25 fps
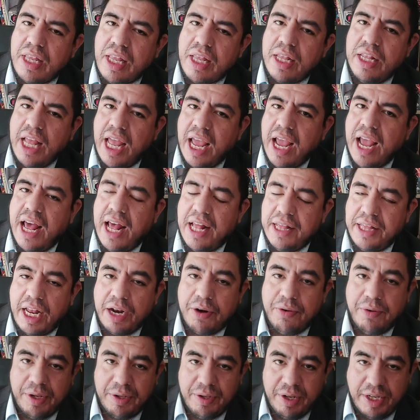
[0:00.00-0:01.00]
Deja de andar
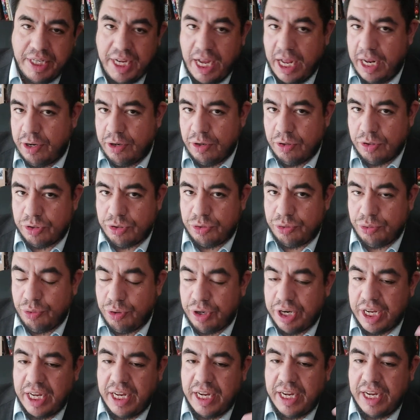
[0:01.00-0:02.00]
jugando allá, nos
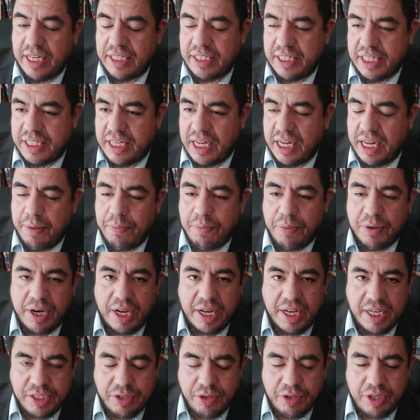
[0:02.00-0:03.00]
surge que estés aquí porque
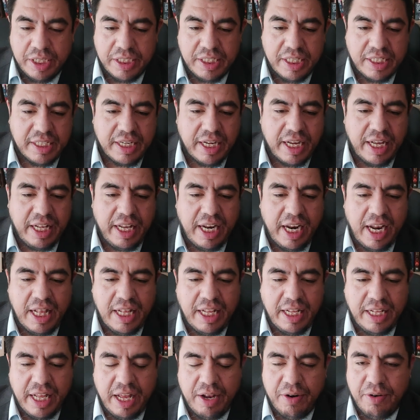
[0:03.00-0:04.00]
aquí es donde se genera el
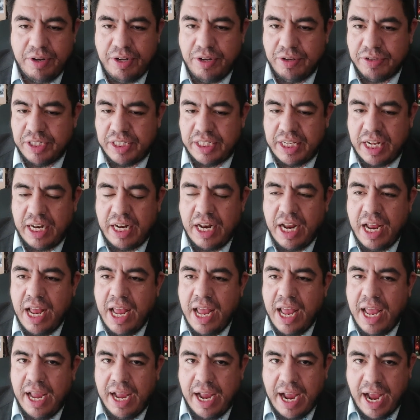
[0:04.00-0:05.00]
dinero y nos están
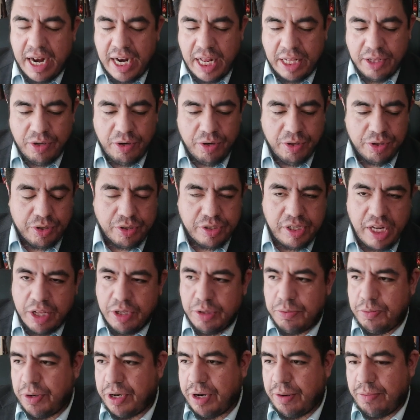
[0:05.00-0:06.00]
ganando en otros
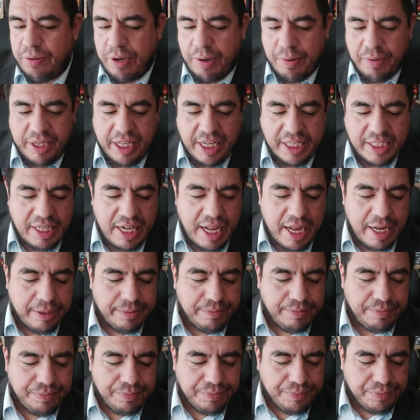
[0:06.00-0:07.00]
lados. Por ejemplo, en Tesla,
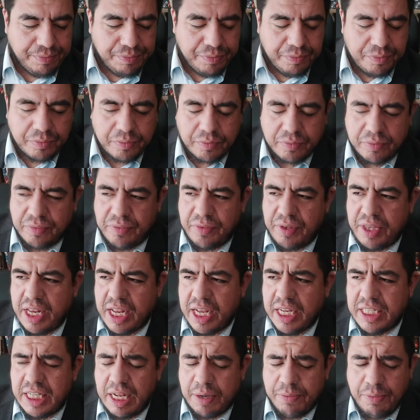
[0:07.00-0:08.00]

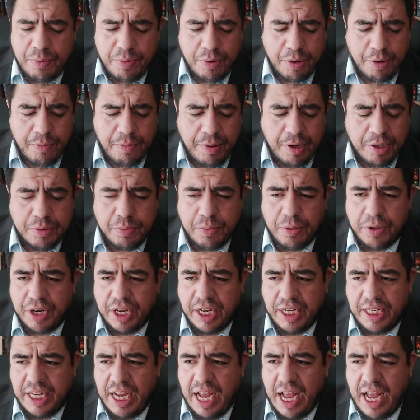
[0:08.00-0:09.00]
están muy preocupados
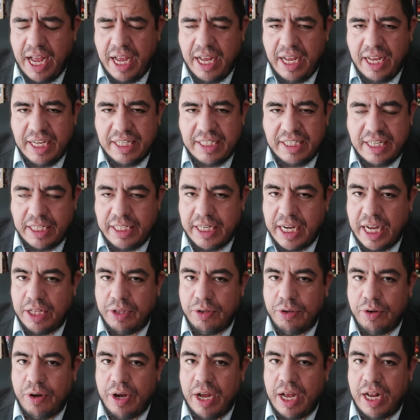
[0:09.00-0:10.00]
porque ya están
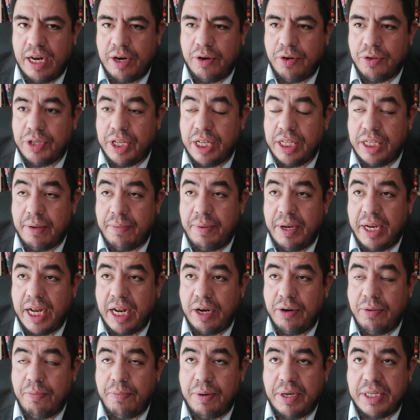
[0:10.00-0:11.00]
llegando al continente
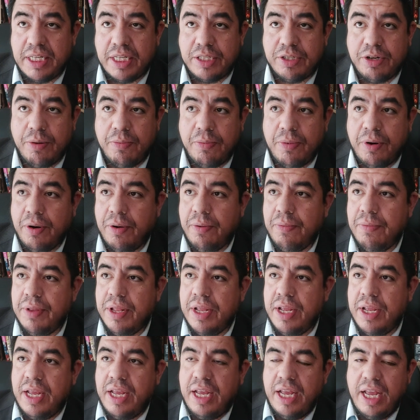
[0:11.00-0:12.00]
americano empresas como
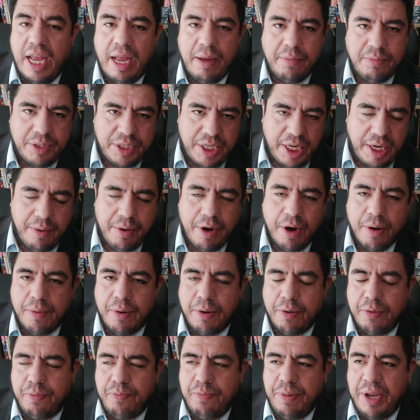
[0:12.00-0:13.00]
MG,
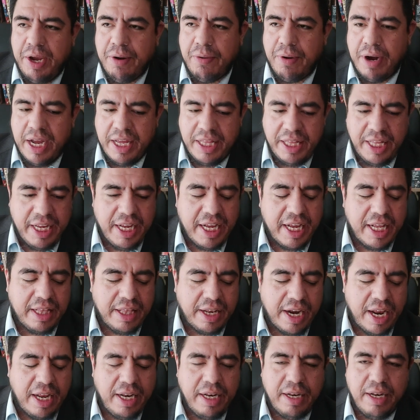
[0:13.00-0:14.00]
como BYD, que
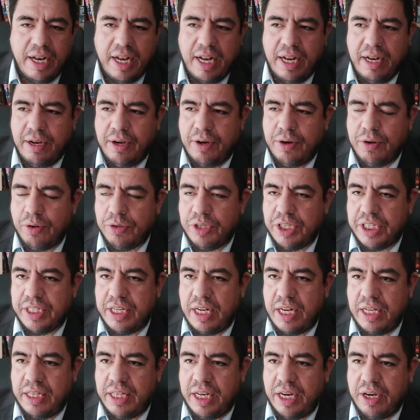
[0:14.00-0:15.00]
traen eh, coches
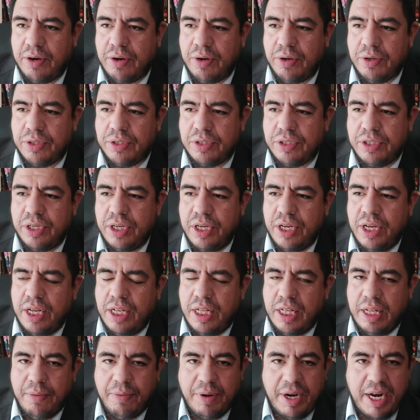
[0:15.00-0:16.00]
eléctricos
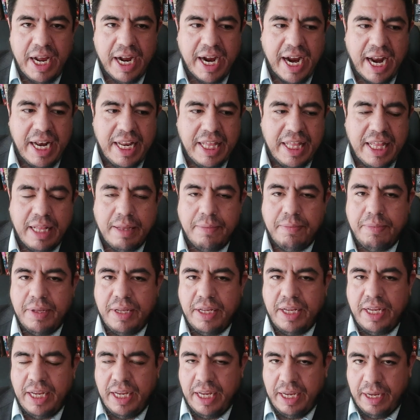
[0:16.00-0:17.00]
de buena calidad
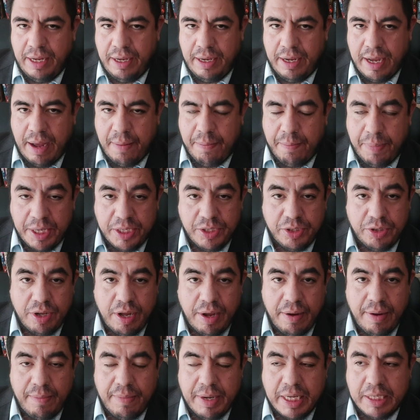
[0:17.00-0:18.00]
y a precios
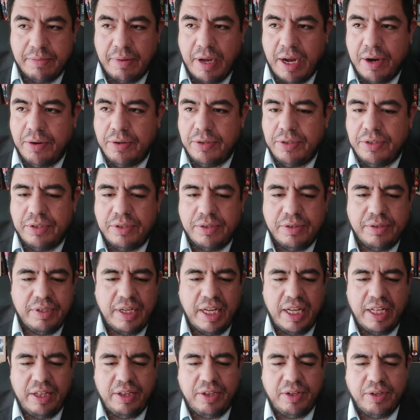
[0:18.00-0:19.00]
todavía más bajos.
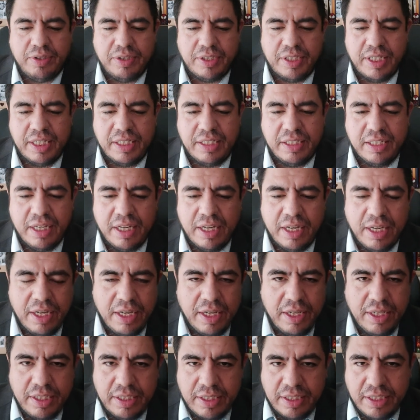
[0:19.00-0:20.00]
Entonces,
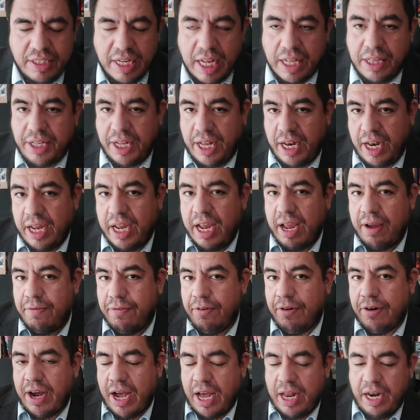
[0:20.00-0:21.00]
se tiene que
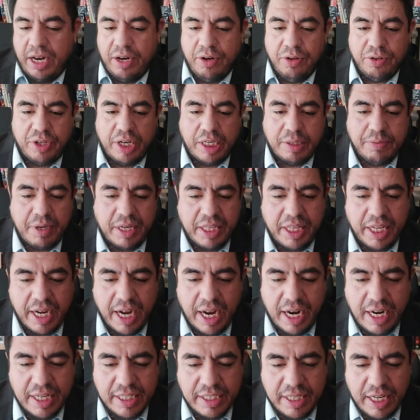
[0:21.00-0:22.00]
enfocar en otras
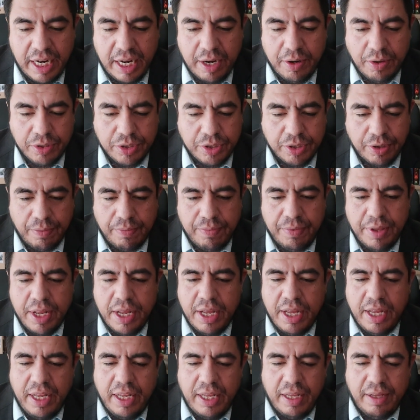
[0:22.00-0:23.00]
verticales de negocio.
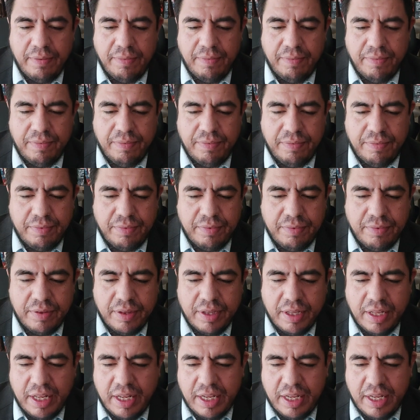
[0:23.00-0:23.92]
Y, mm,